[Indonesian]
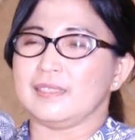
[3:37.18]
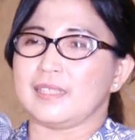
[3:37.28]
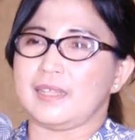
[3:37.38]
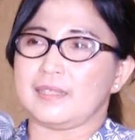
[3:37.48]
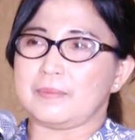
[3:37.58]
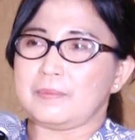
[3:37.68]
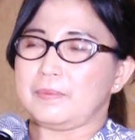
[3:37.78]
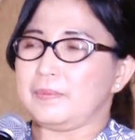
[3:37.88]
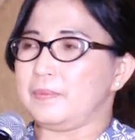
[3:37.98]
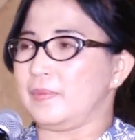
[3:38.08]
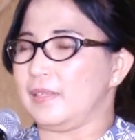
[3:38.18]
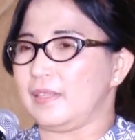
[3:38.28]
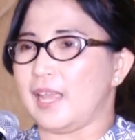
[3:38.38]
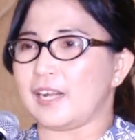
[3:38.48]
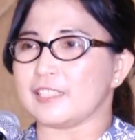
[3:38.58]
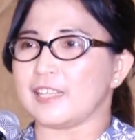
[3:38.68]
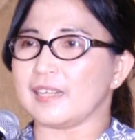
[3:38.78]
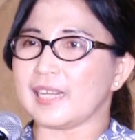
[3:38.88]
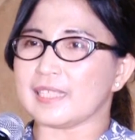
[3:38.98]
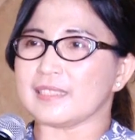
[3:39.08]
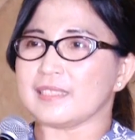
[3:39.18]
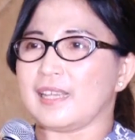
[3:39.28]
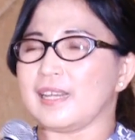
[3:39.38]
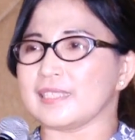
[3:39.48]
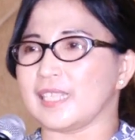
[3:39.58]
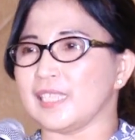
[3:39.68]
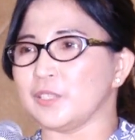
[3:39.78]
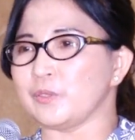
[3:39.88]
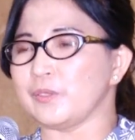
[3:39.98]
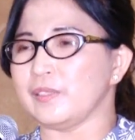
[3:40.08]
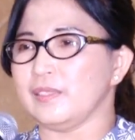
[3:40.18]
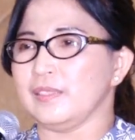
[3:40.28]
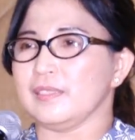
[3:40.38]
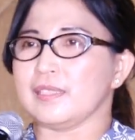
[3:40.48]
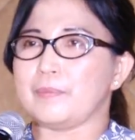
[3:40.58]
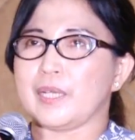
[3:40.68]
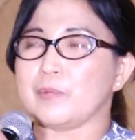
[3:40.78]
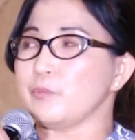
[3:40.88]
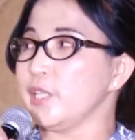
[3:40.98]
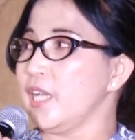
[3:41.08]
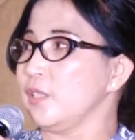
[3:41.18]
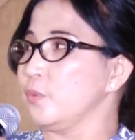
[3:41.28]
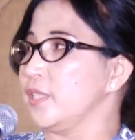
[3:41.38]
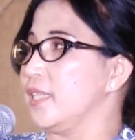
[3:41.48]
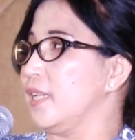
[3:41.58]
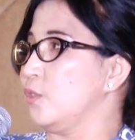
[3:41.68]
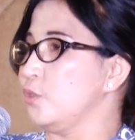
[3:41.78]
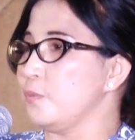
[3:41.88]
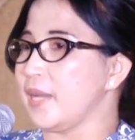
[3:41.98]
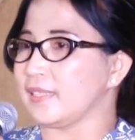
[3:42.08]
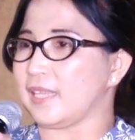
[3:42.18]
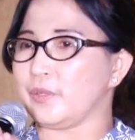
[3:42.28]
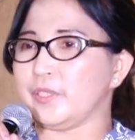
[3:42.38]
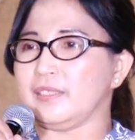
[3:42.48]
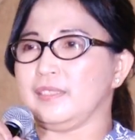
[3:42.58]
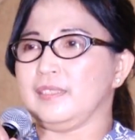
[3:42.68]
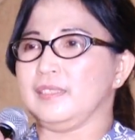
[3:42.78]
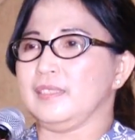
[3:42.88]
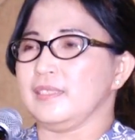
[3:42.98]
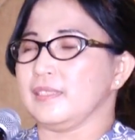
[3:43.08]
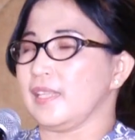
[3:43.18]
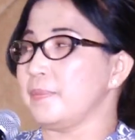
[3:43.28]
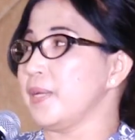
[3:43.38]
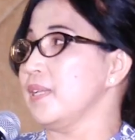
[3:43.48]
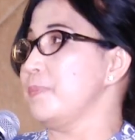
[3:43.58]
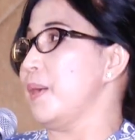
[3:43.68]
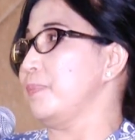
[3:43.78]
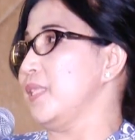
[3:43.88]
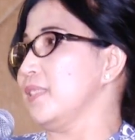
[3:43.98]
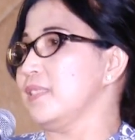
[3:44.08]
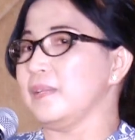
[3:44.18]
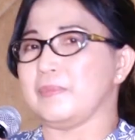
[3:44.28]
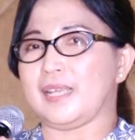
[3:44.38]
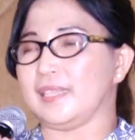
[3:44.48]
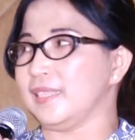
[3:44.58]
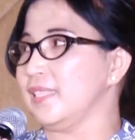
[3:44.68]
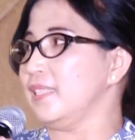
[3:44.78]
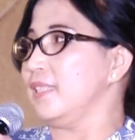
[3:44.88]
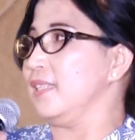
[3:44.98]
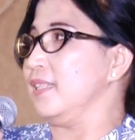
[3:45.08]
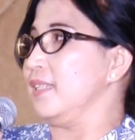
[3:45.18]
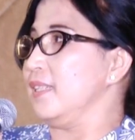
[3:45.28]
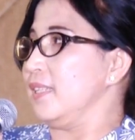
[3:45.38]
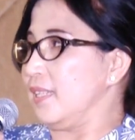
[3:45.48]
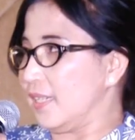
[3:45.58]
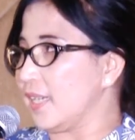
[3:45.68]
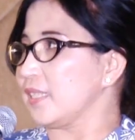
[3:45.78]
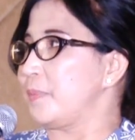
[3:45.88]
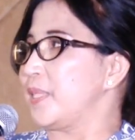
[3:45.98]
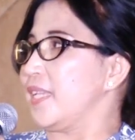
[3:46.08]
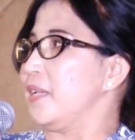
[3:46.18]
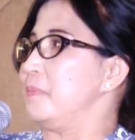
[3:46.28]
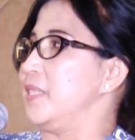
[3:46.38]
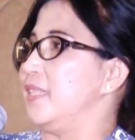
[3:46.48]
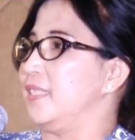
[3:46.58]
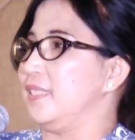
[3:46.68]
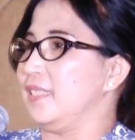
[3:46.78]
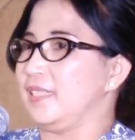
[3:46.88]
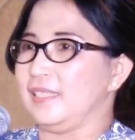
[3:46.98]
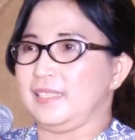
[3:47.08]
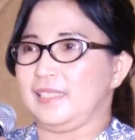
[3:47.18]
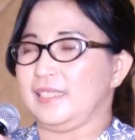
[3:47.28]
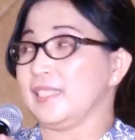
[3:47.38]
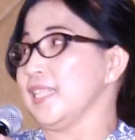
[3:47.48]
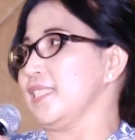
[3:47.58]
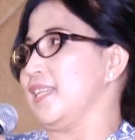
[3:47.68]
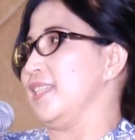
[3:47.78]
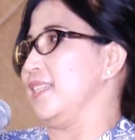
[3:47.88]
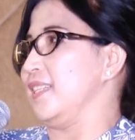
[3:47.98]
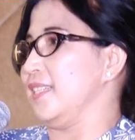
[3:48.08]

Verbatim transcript: Saya uh, alasan les, alasan itu sampai kemudian usia 17 tahun saya berani baptis dan mengganti KTP saya menjadi Kristen.